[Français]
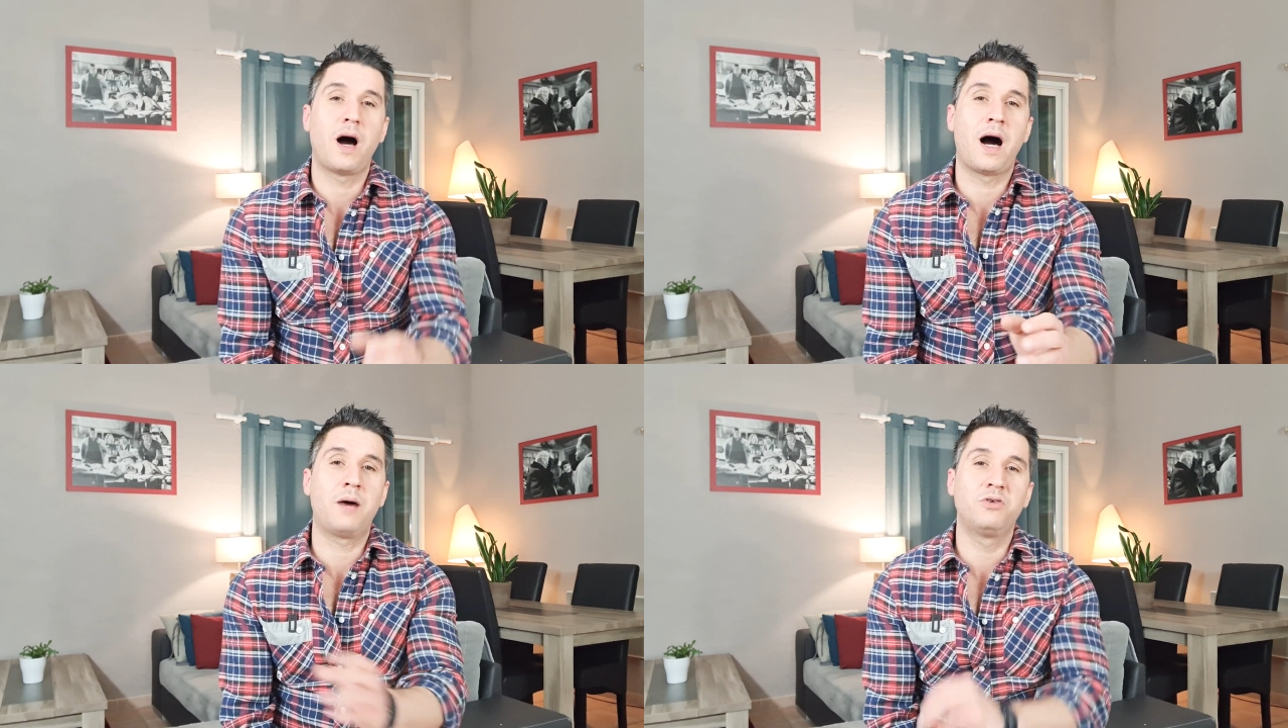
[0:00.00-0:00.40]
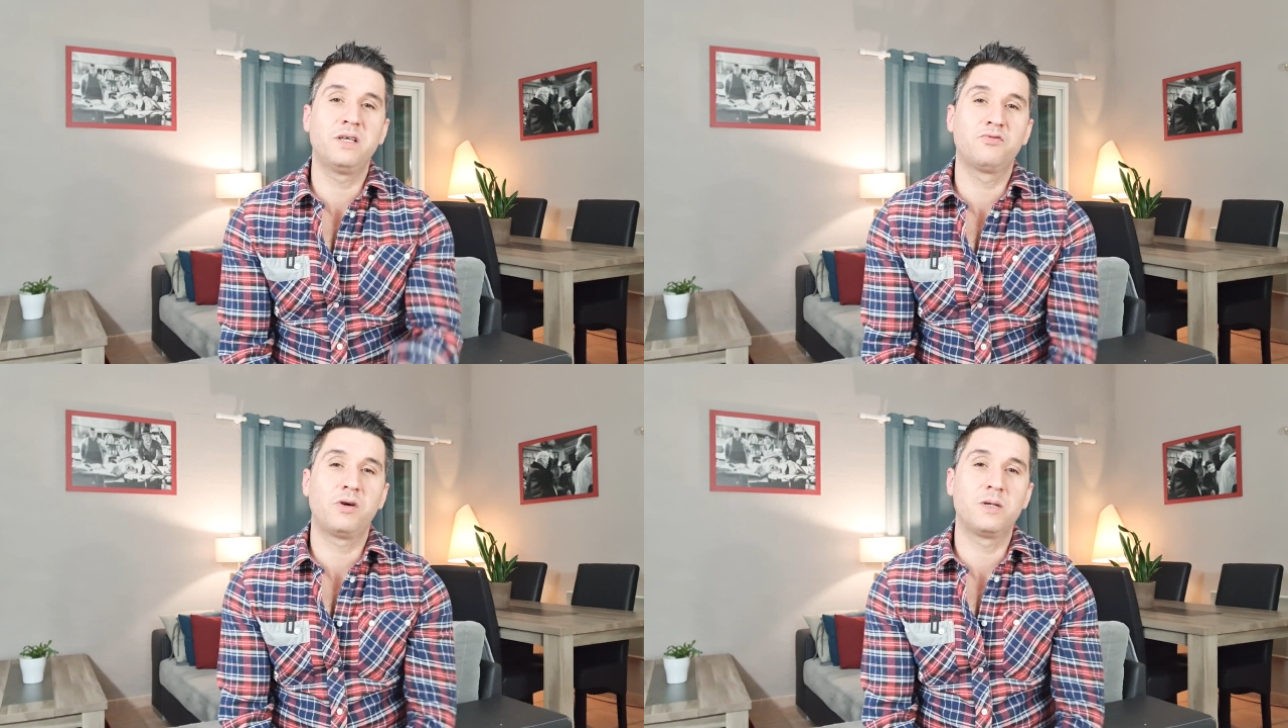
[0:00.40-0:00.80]

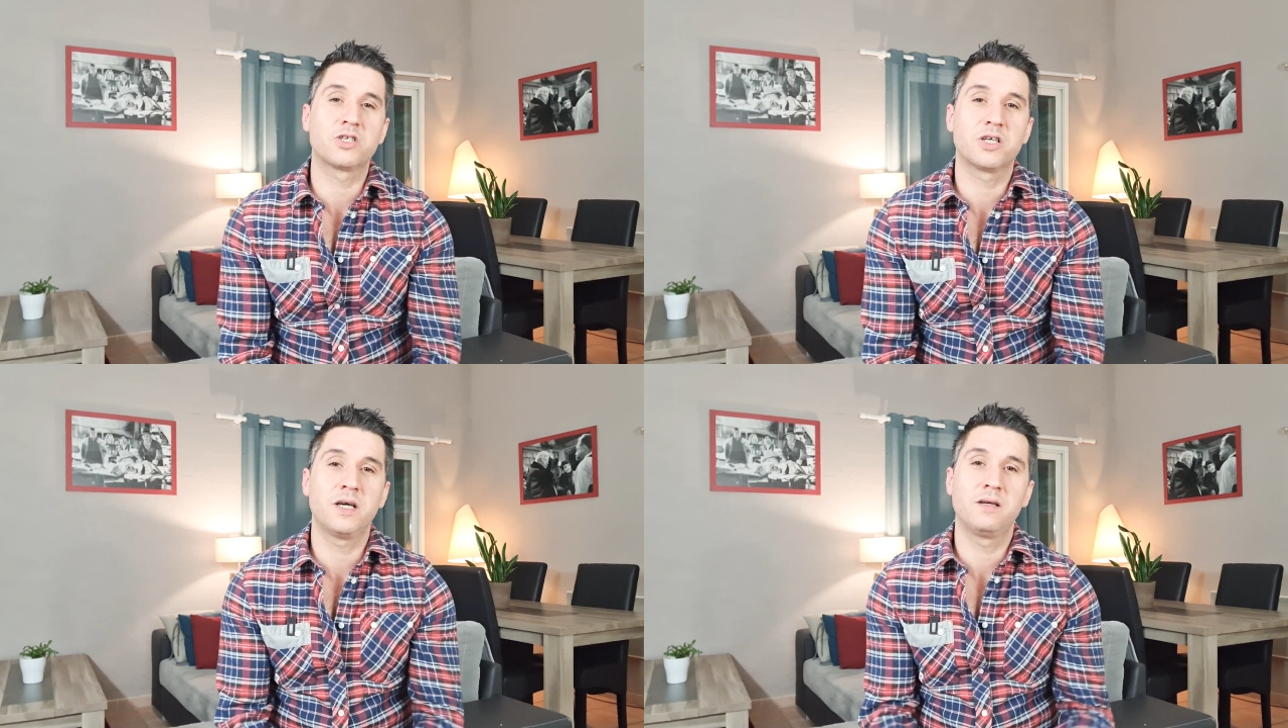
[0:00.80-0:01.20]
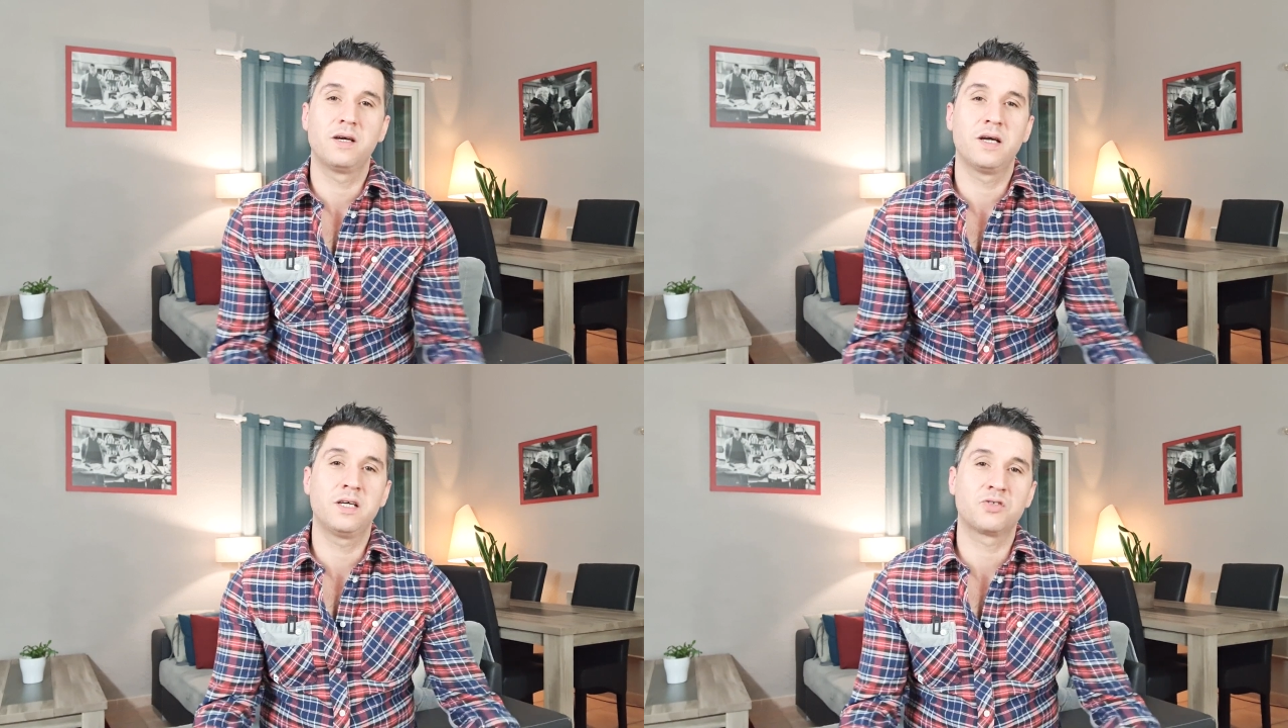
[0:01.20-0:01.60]
abonnez-vous à ma chaîne
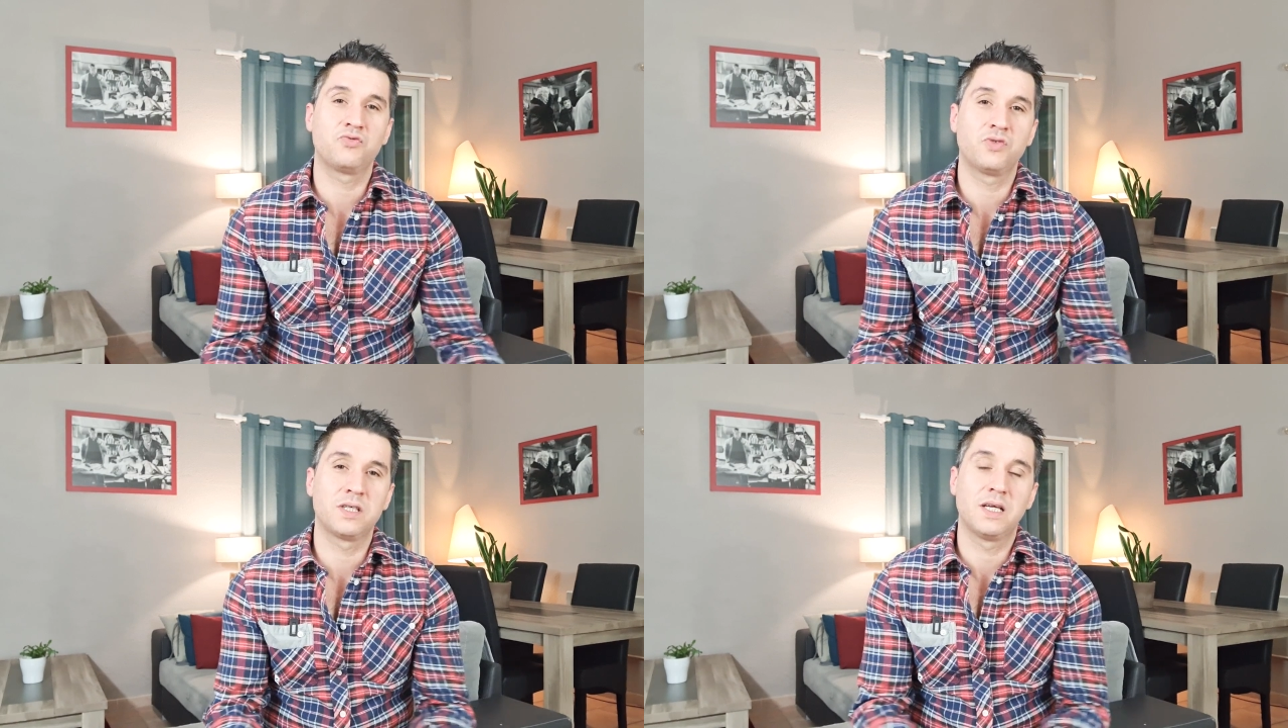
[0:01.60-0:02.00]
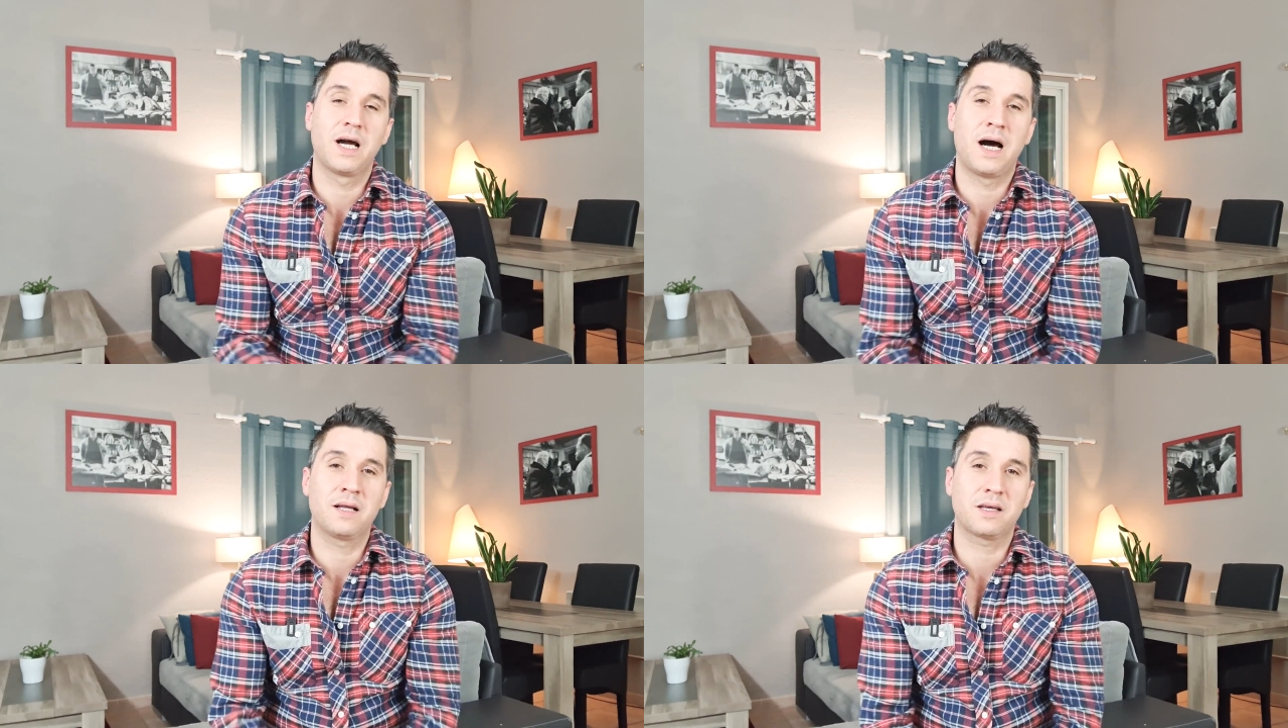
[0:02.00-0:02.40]
et je vous dis
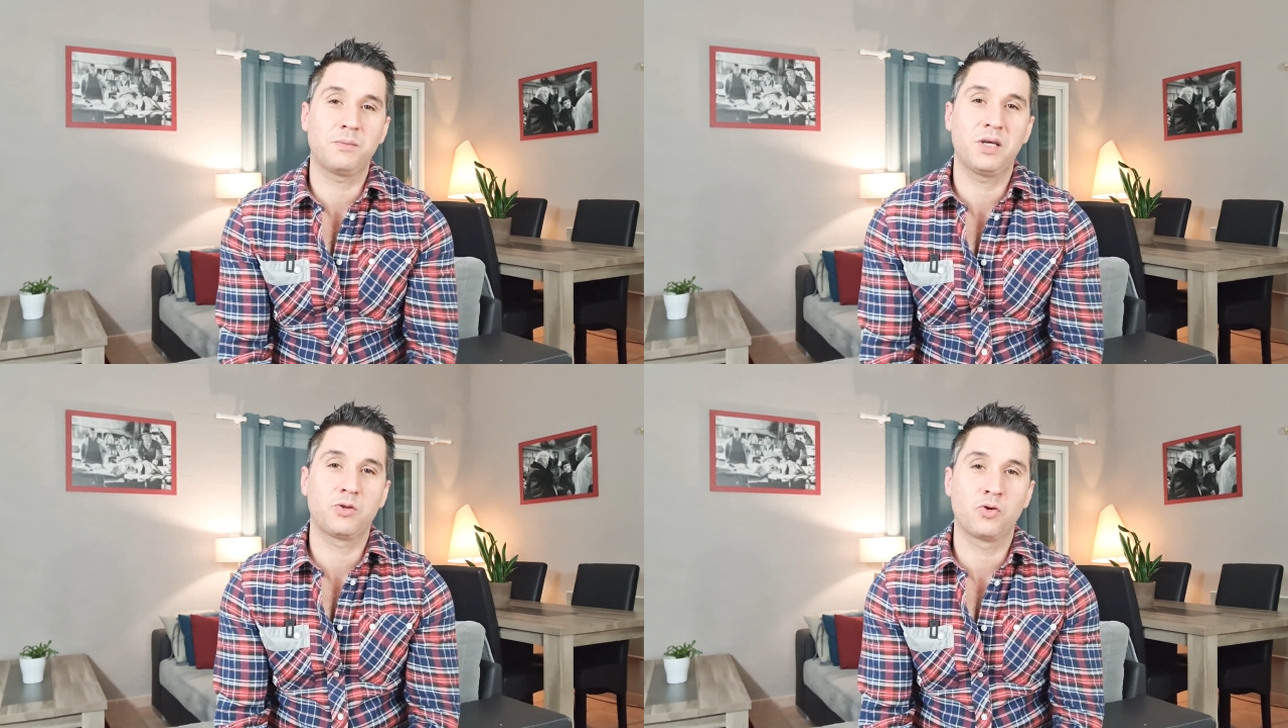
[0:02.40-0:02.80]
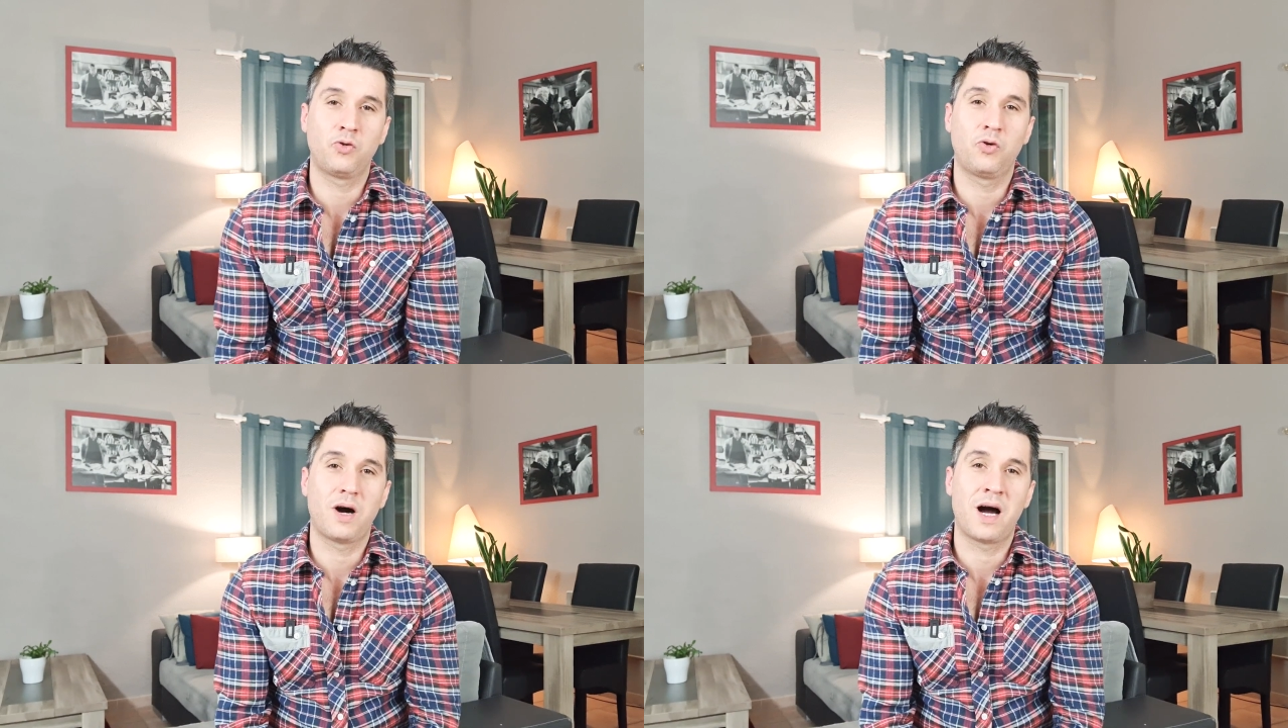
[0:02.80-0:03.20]
à très
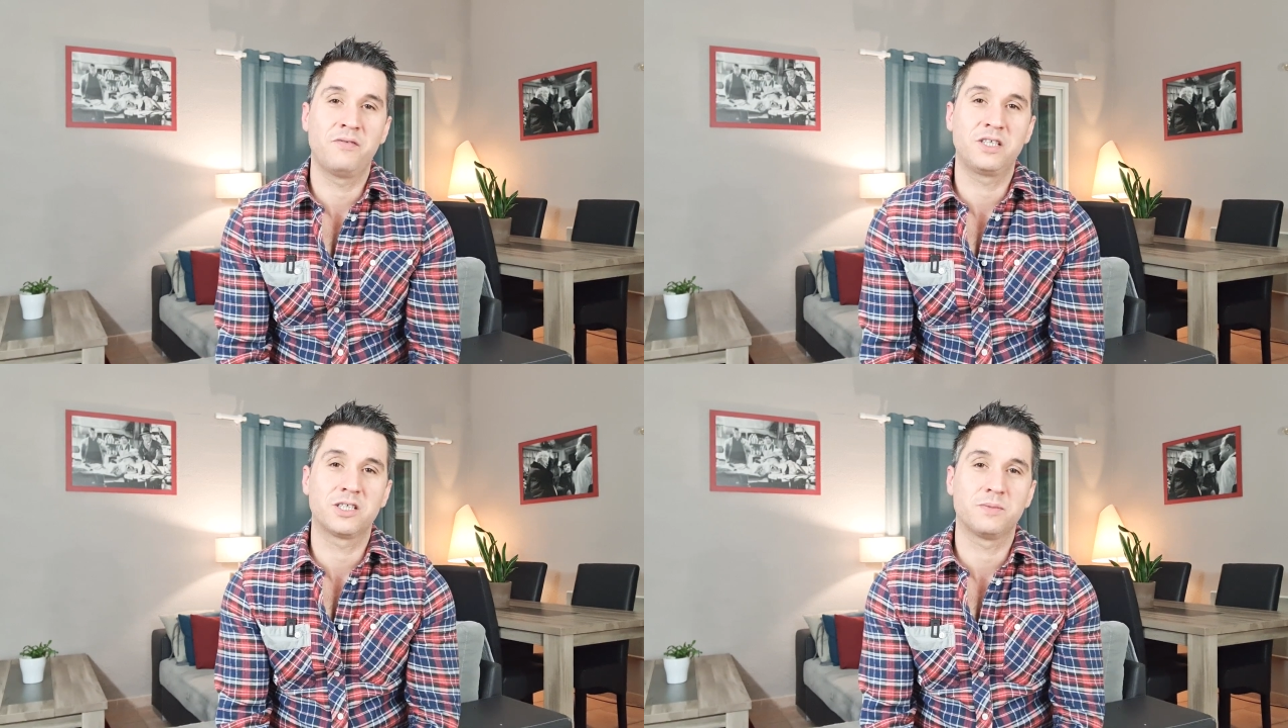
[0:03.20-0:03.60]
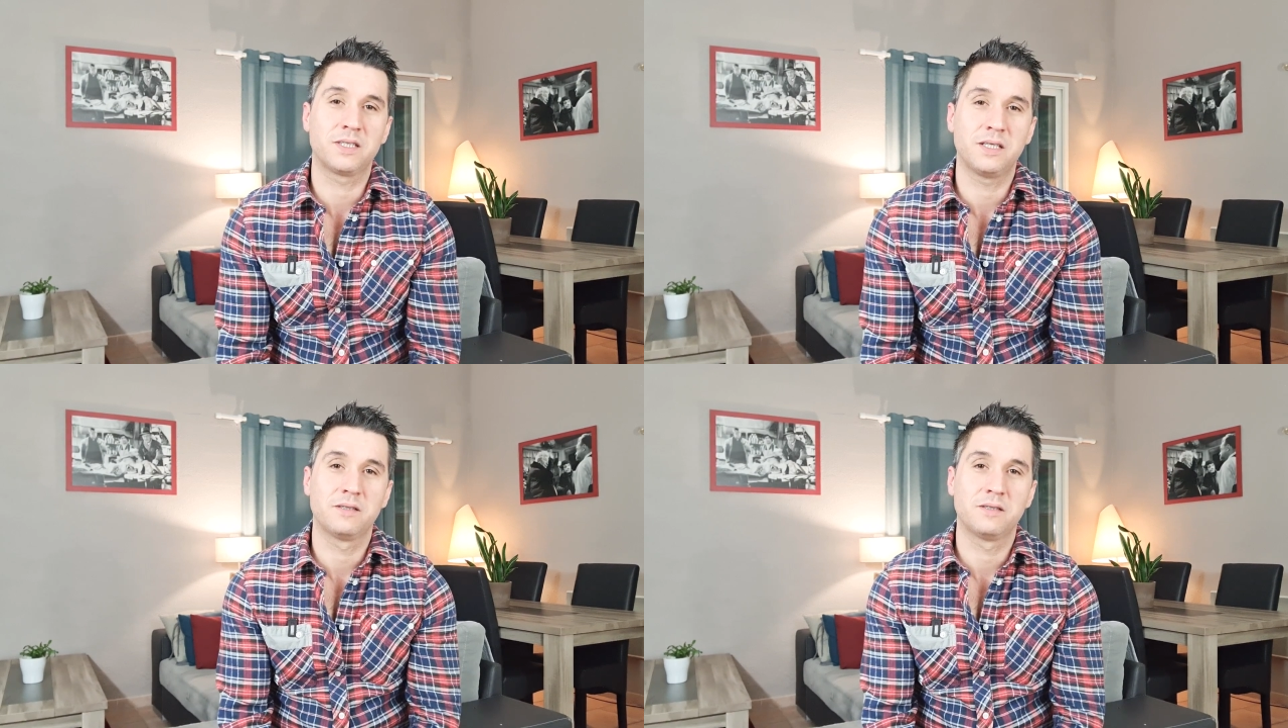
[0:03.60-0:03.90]
bientôt avec James D.